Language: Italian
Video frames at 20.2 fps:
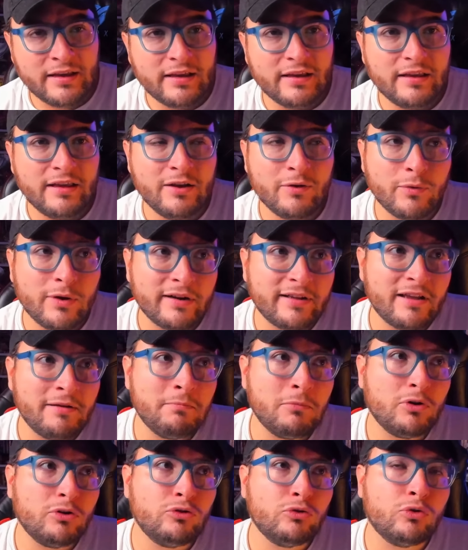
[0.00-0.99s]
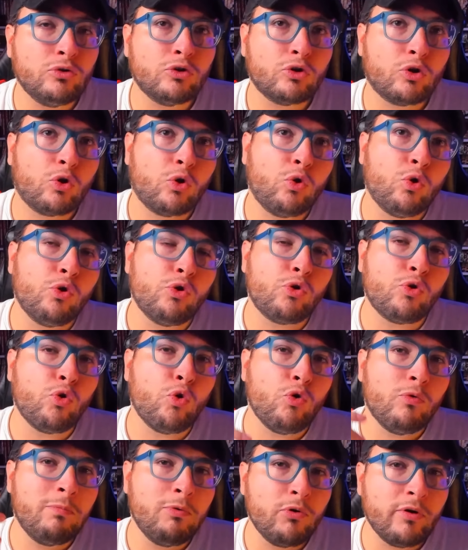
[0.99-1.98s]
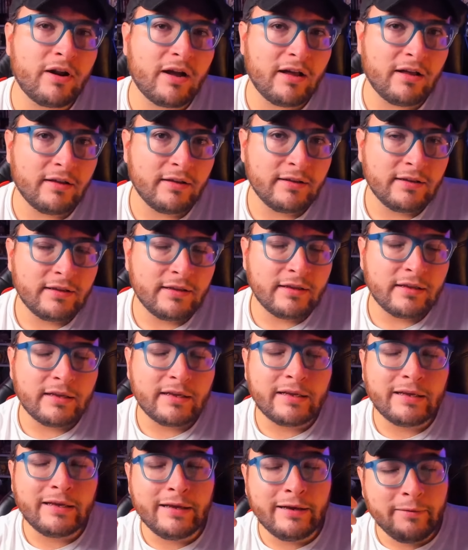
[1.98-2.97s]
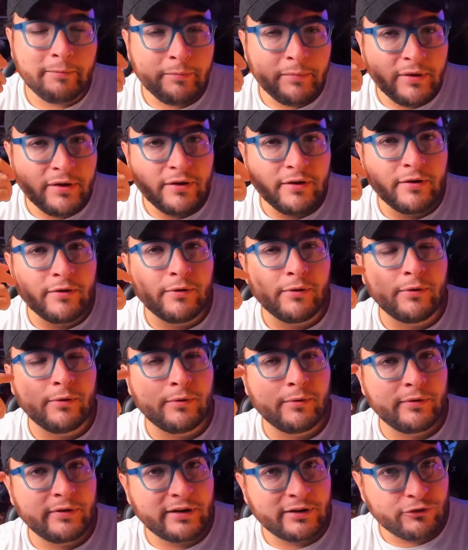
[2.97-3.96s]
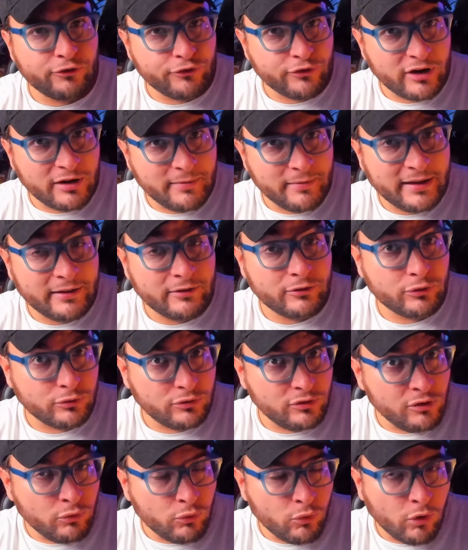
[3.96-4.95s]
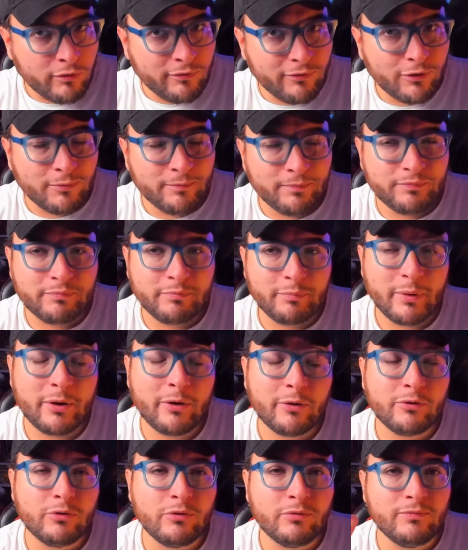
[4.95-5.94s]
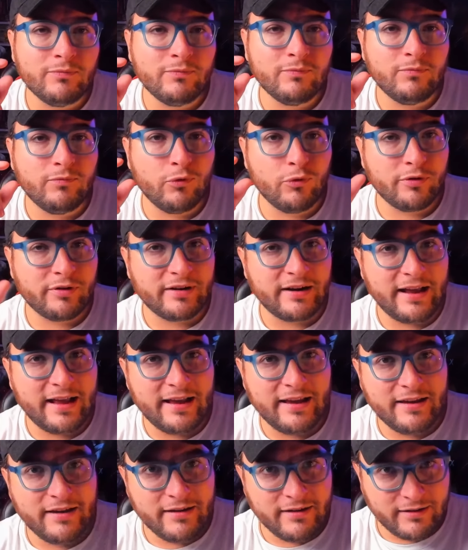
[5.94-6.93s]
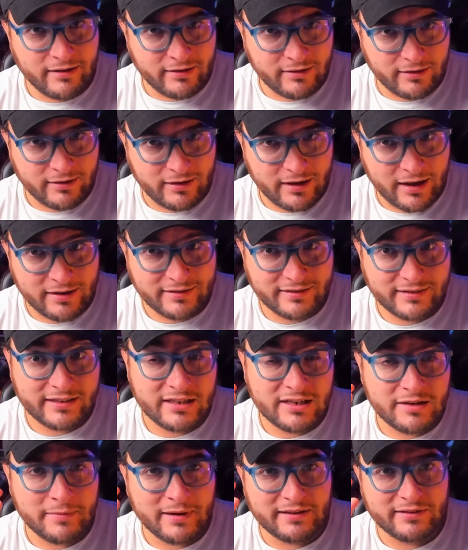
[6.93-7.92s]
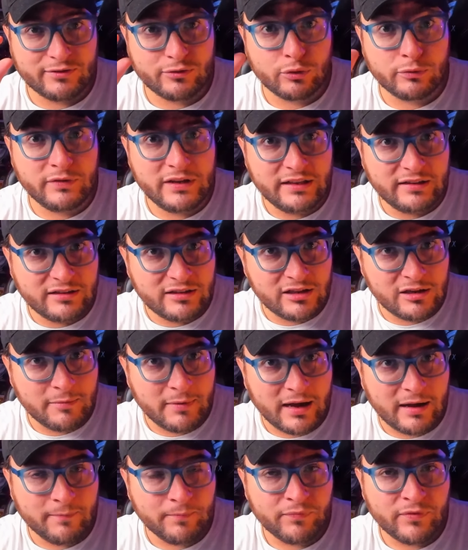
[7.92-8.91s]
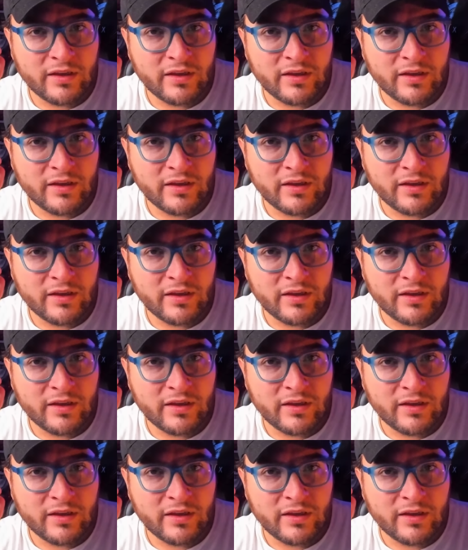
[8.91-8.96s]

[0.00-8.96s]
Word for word: in qualche modo corrobora il mio ragionamento di nuovo, però non vorrei eh, essere rimasto vittima